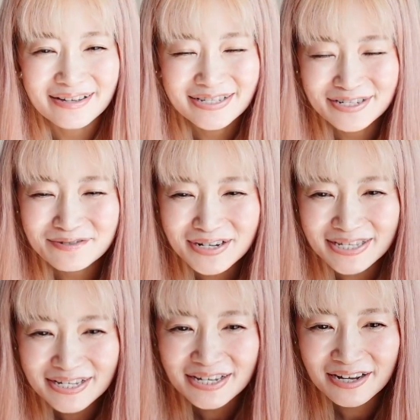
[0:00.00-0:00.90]
白が
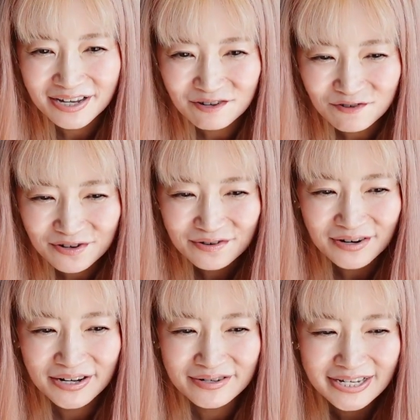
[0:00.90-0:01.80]
好きだけど
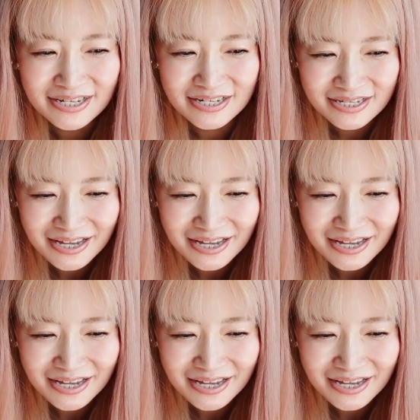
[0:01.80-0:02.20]
汚れを気にし